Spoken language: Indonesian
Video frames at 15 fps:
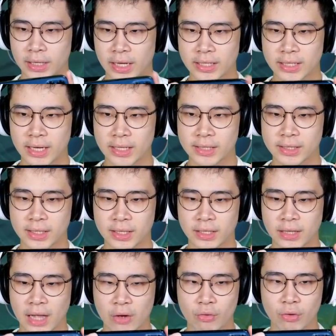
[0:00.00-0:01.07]
lagi jadi si
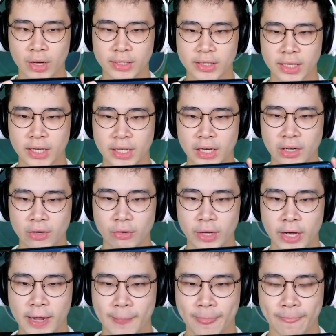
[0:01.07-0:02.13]
Tanggung guys jadi ini dulu
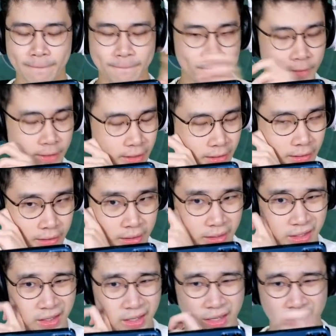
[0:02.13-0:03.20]
ya.
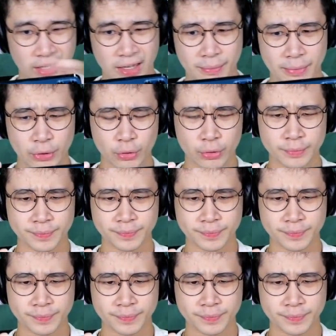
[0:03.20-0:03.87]
Uh, apa tuh?